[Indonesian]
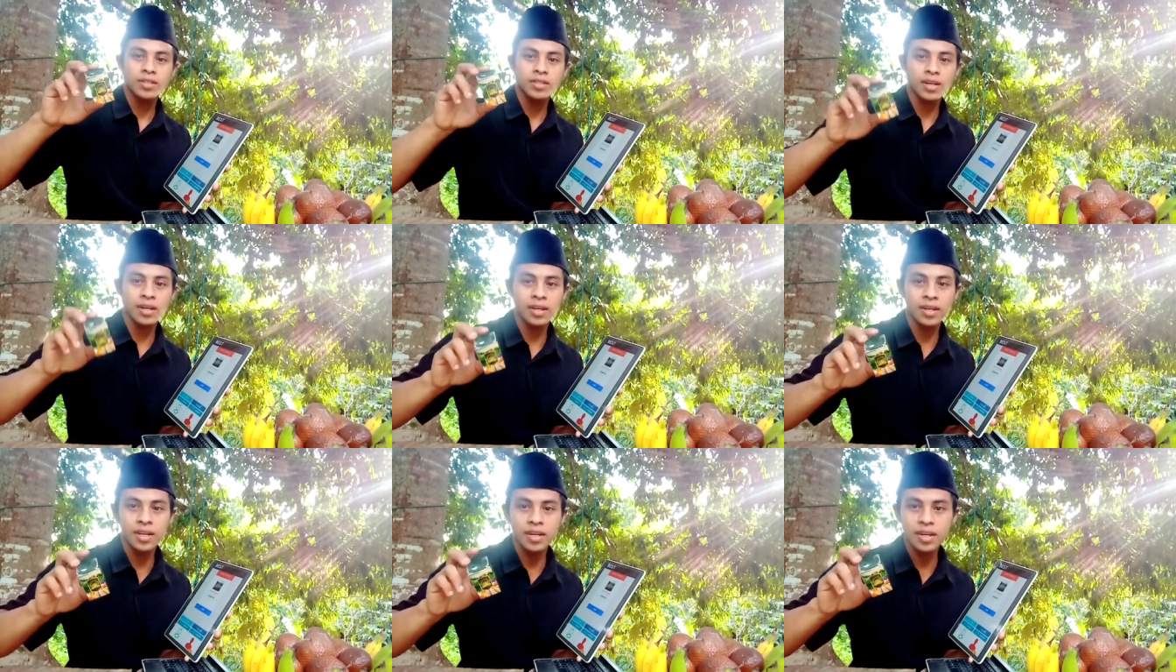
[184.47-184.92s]

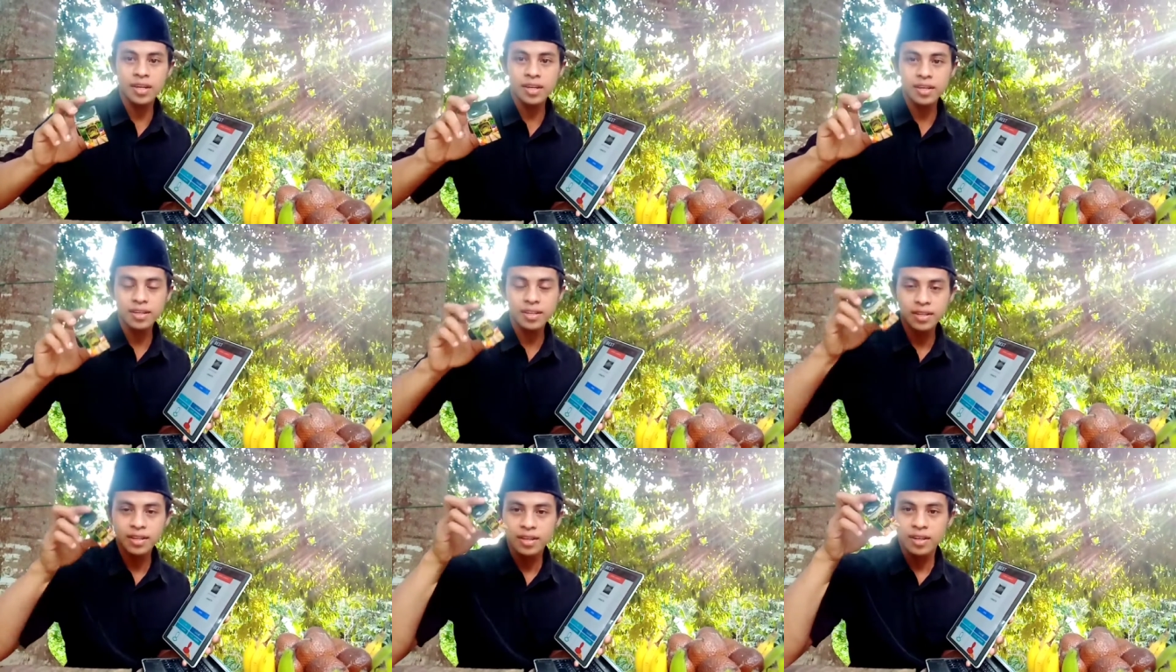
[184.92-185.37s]

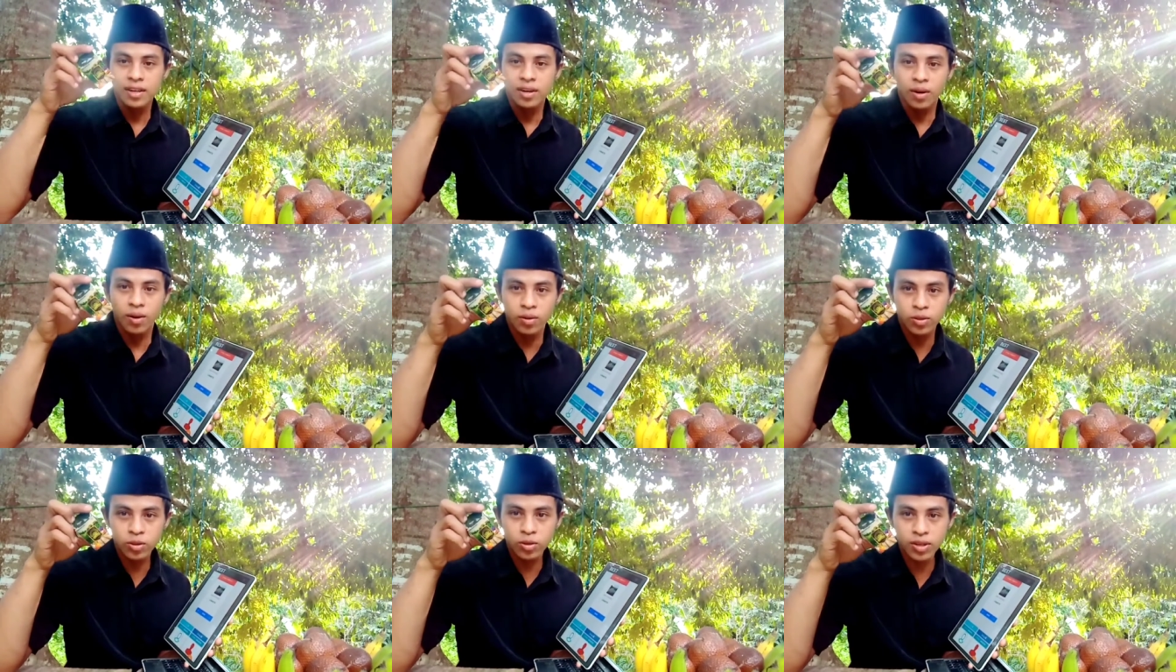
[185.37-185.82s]
jadi
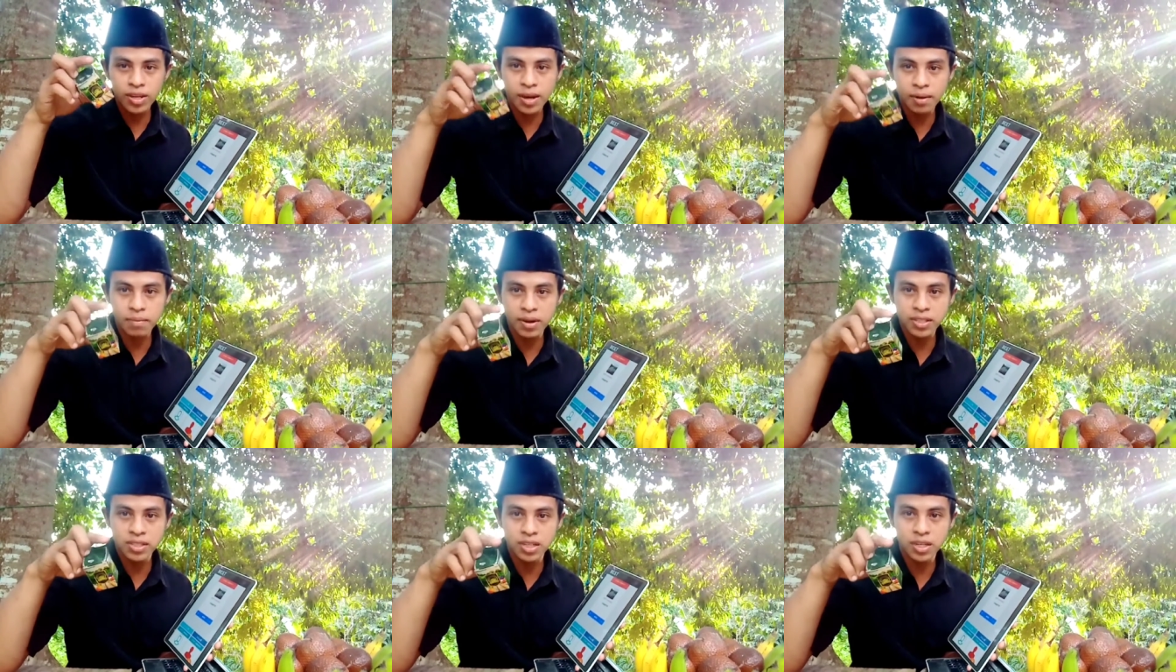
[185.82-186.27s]
untuk
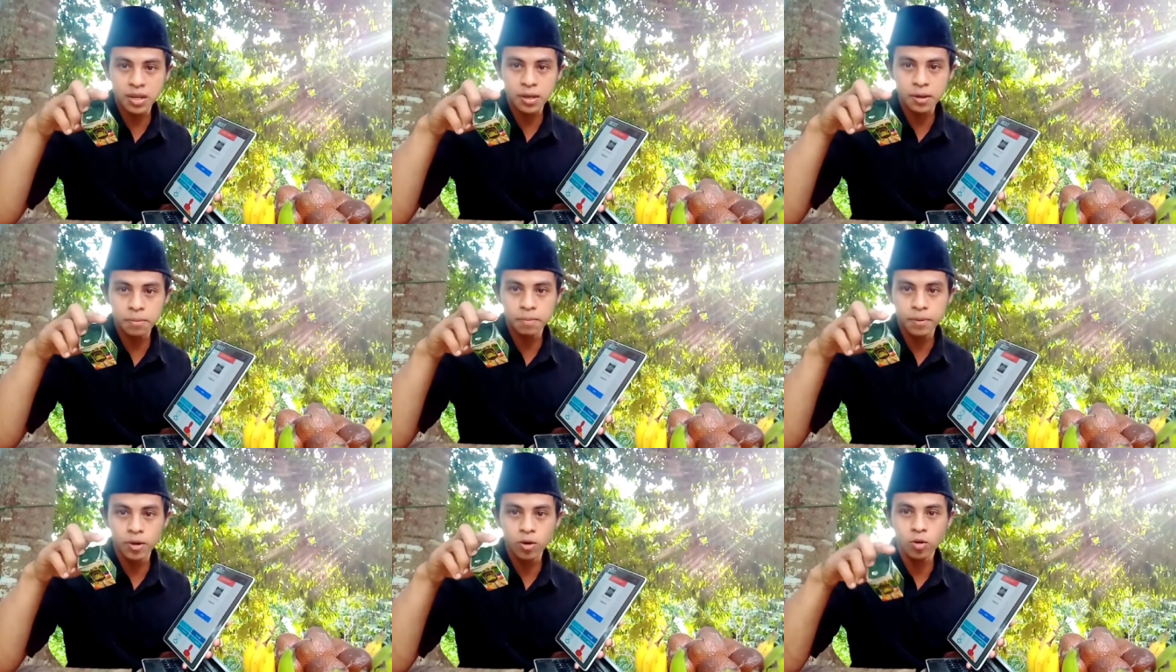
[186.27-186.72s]
yang
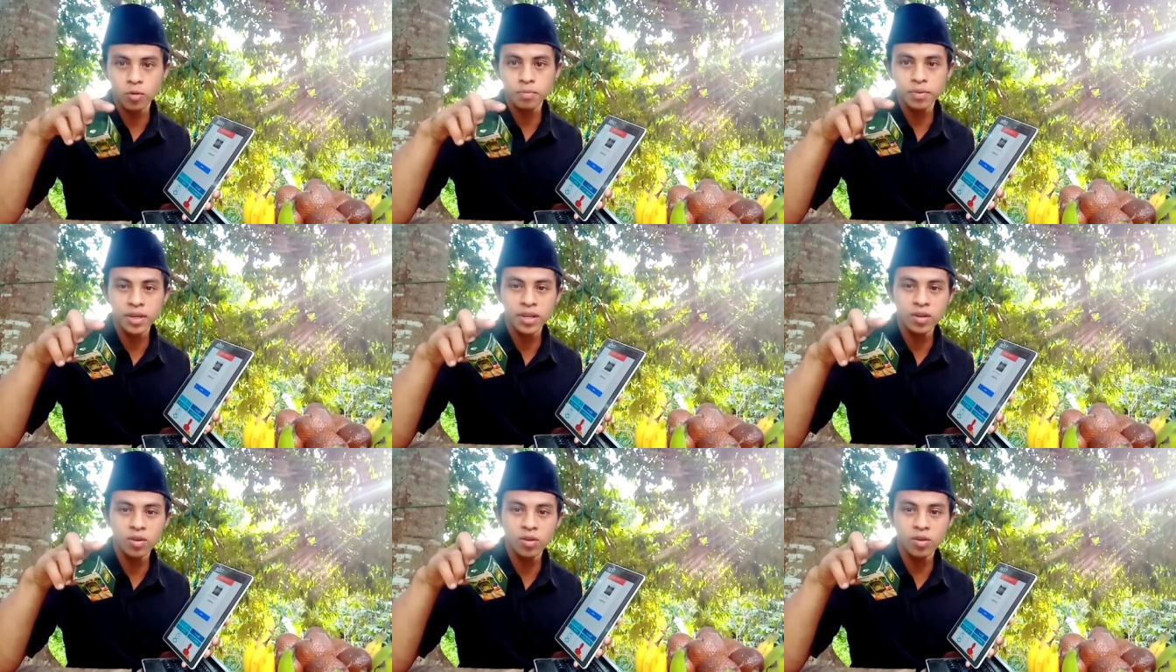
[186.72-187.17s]
masih
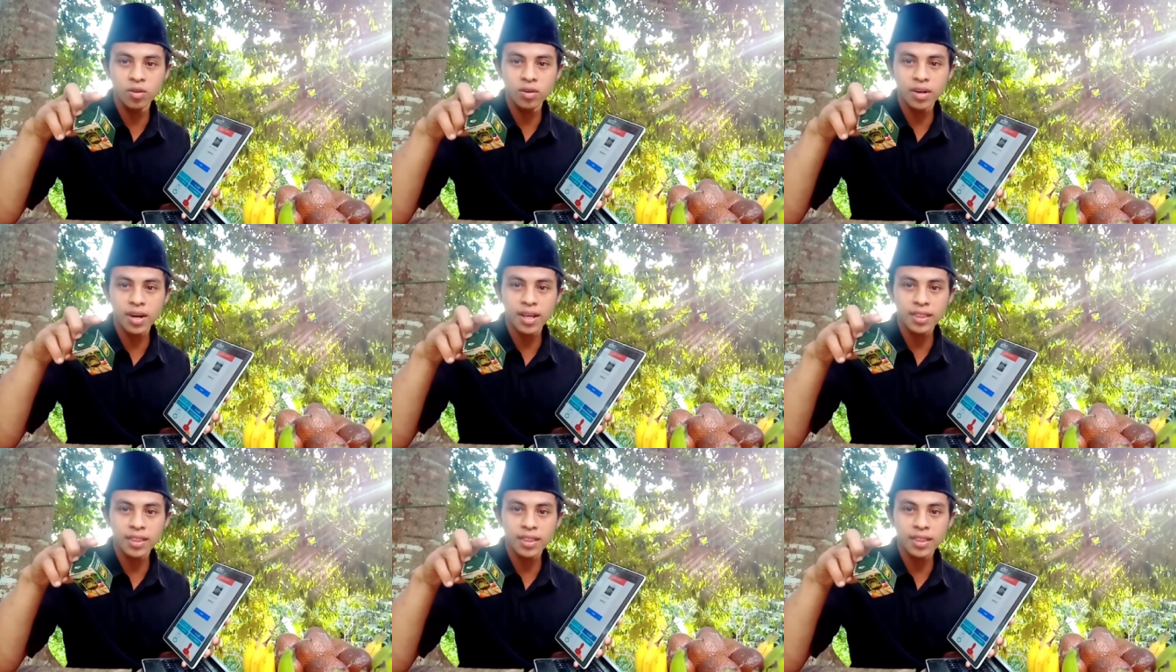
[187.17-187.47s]
bingung-bingung